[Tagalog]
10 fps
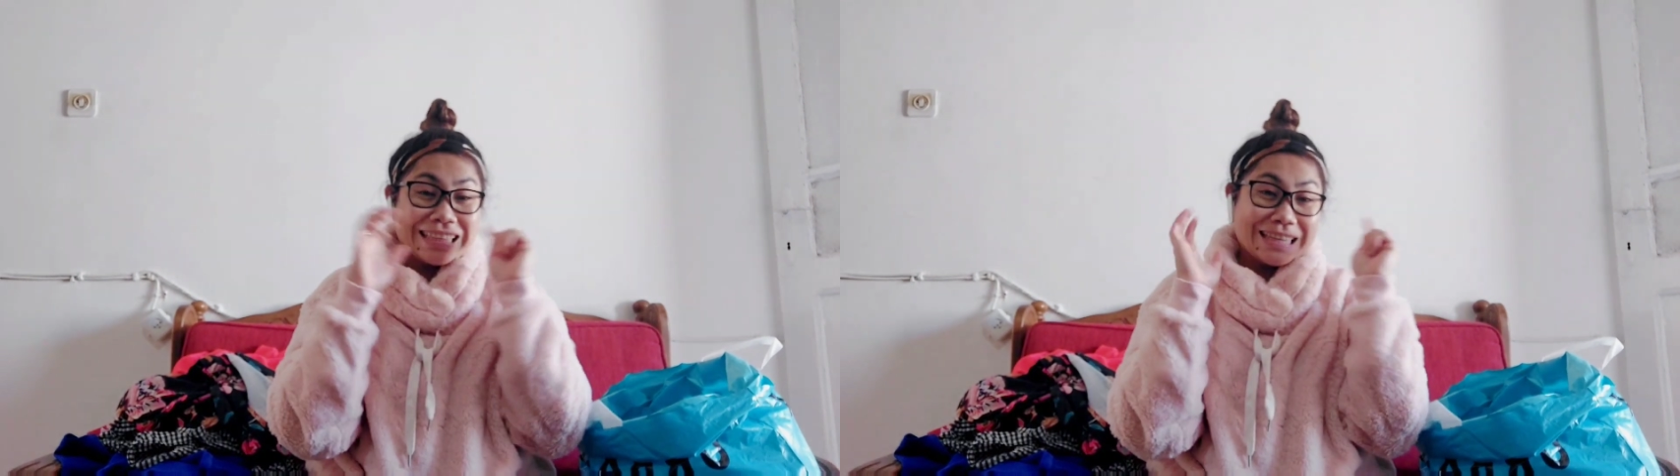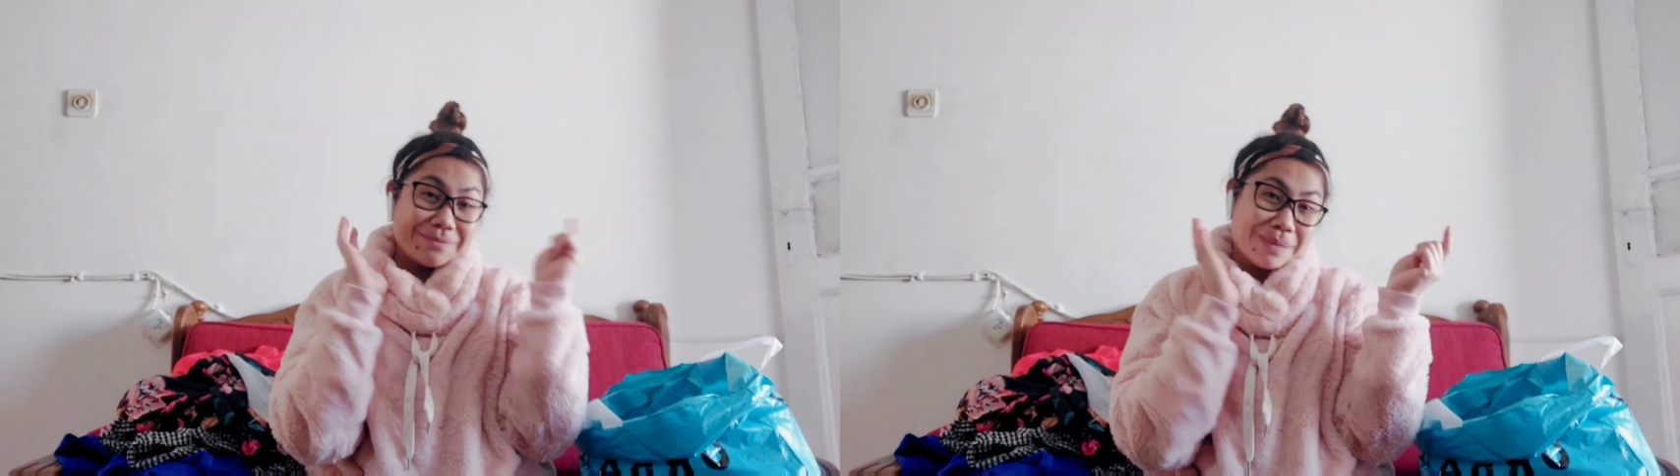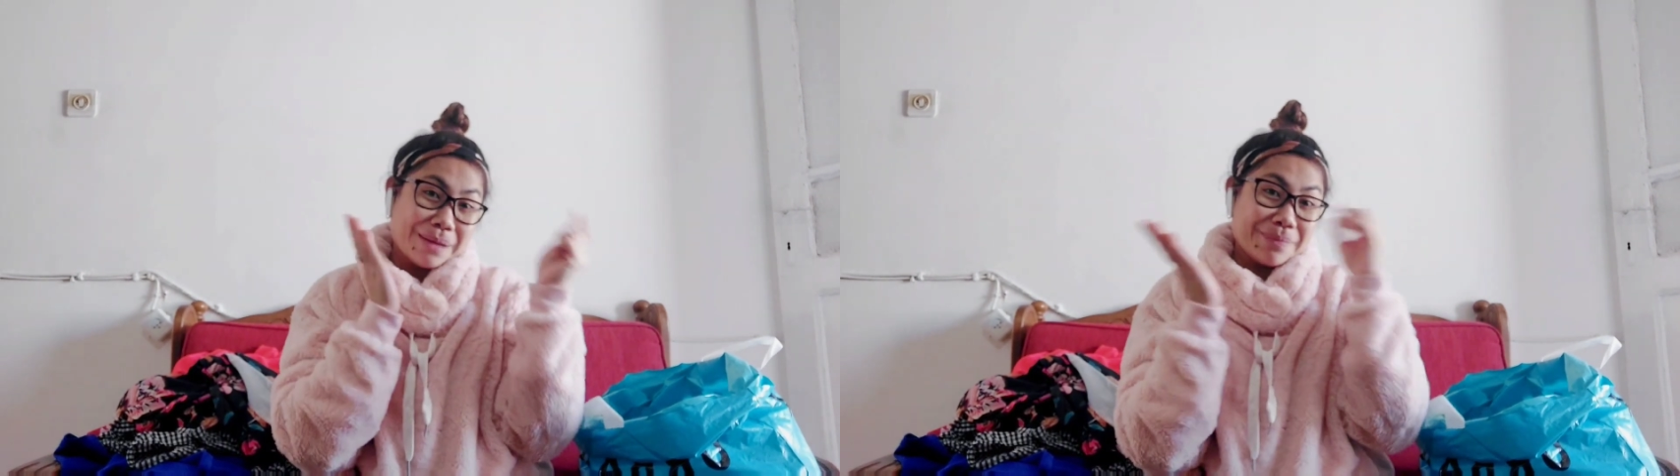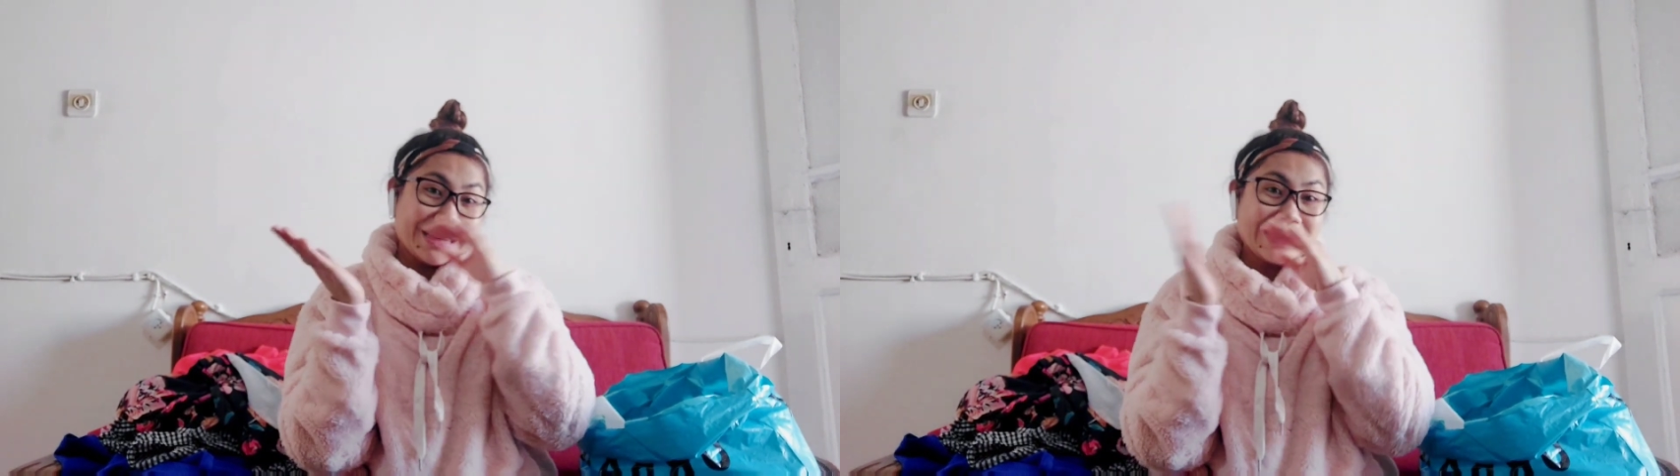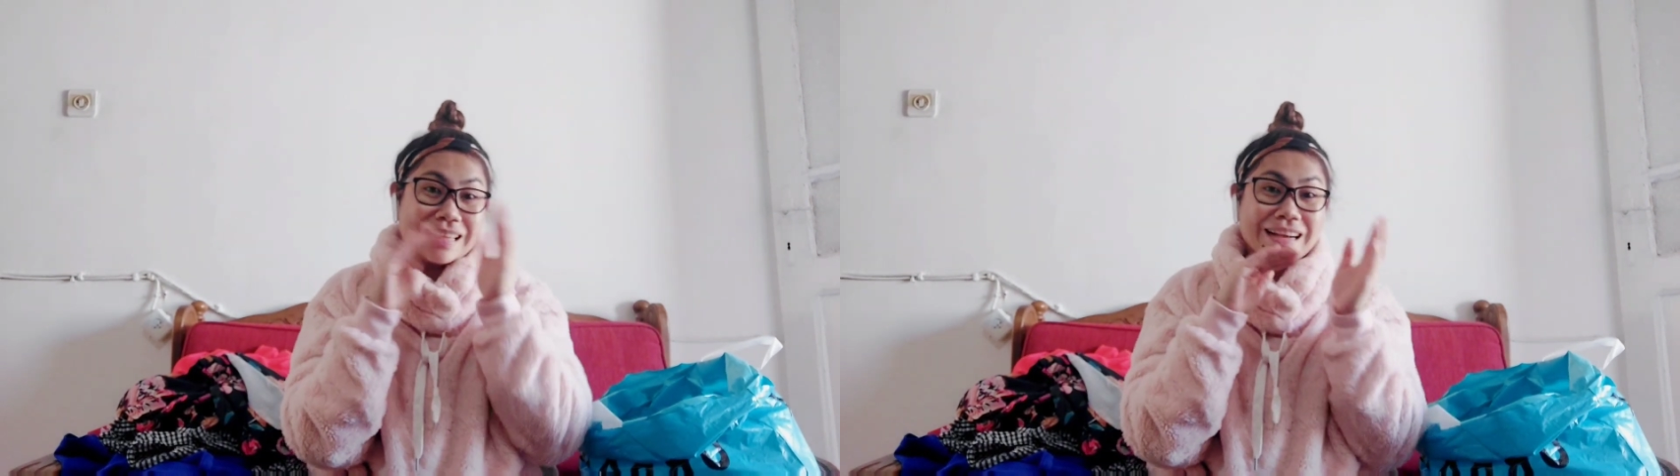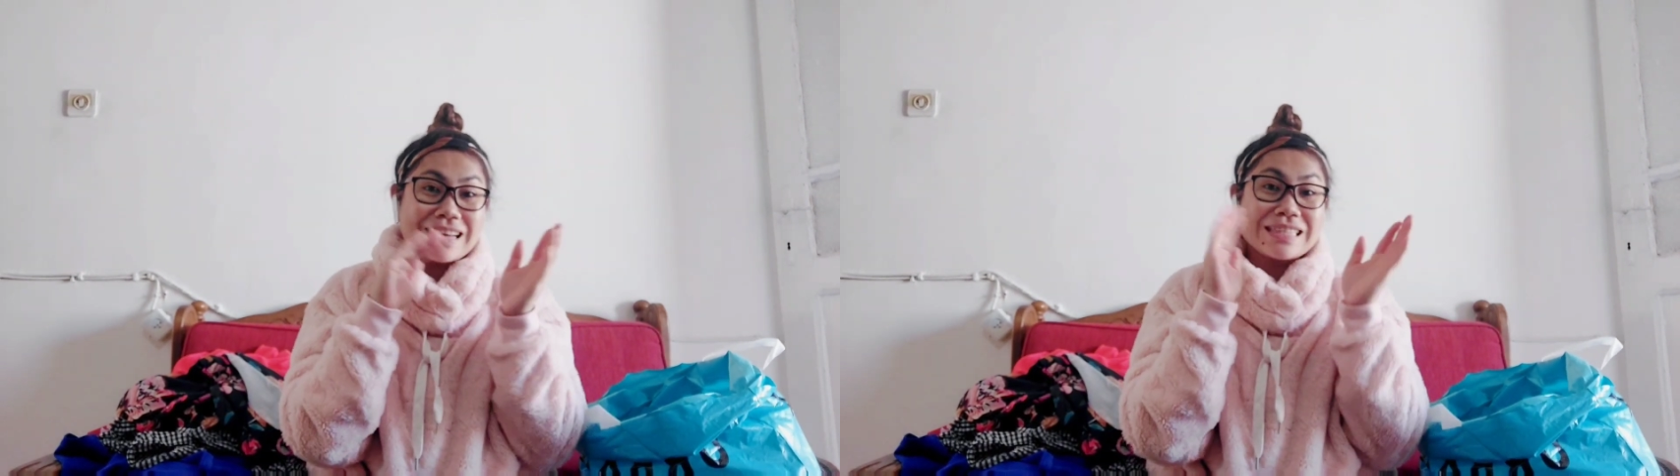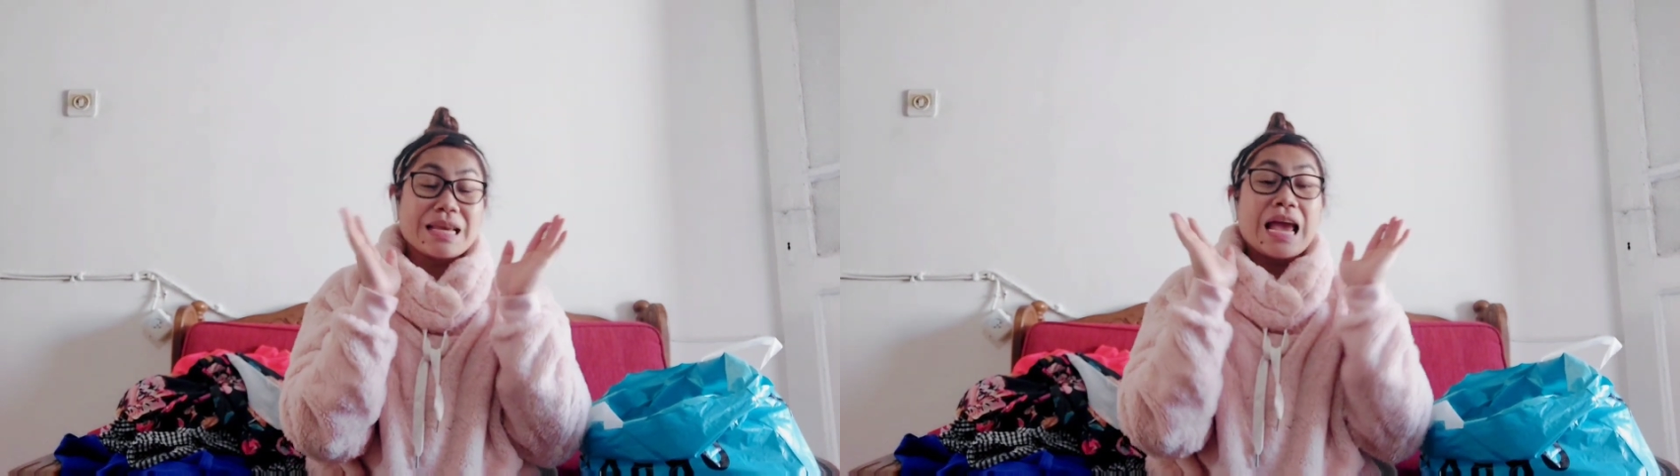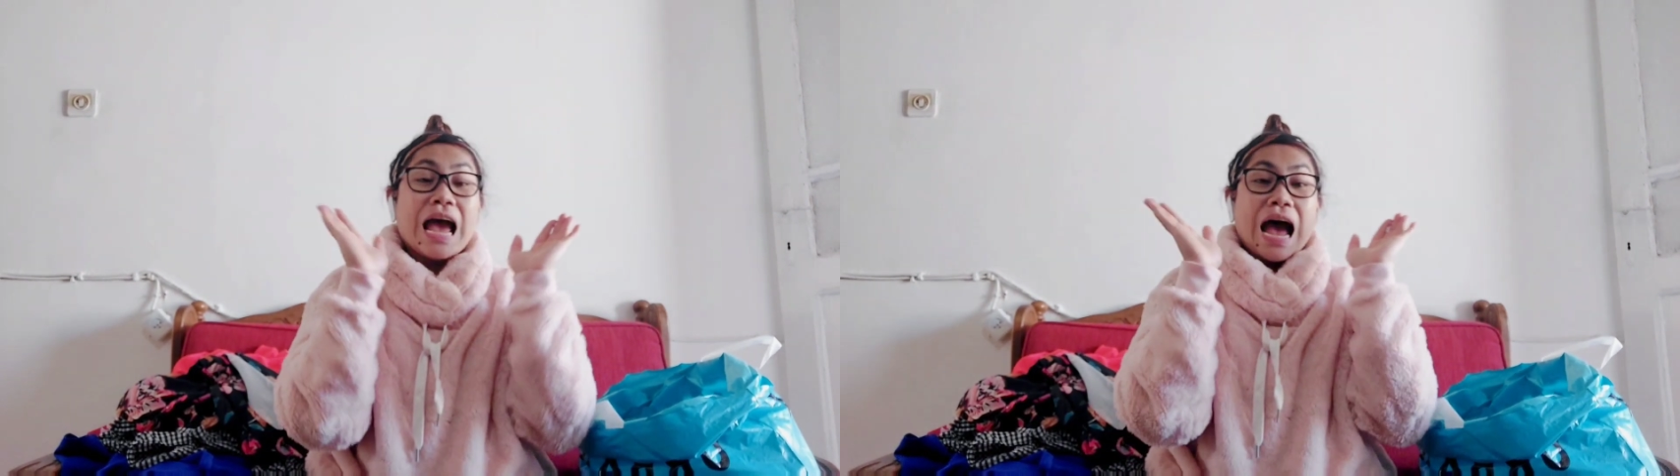ating ipapakita
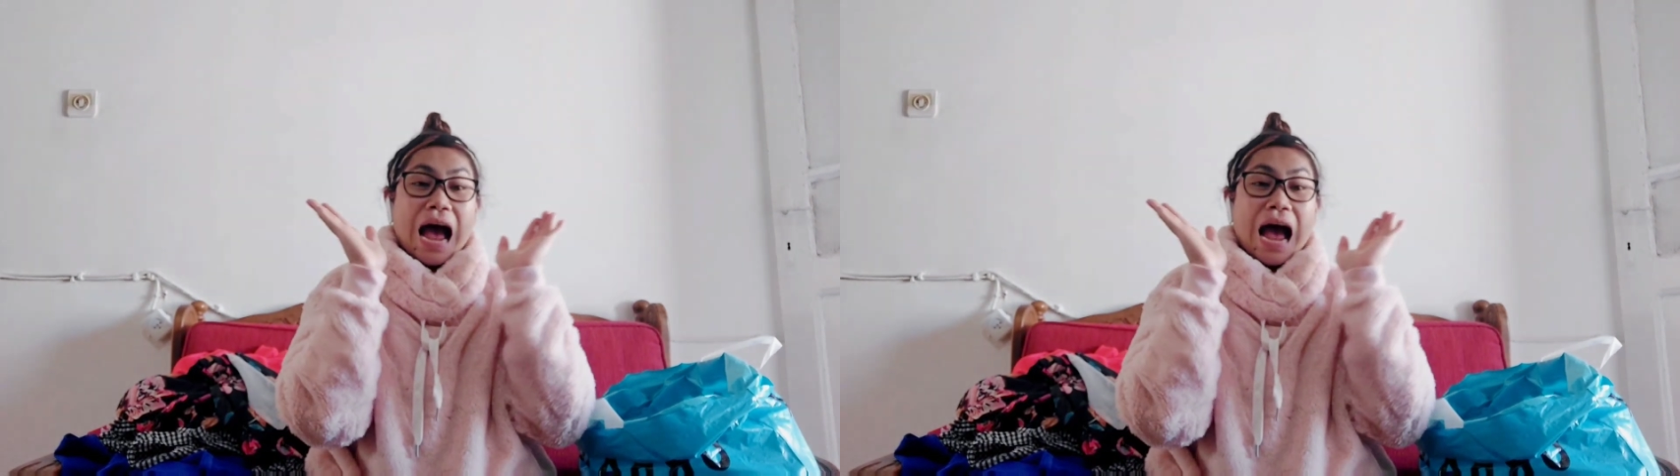kasi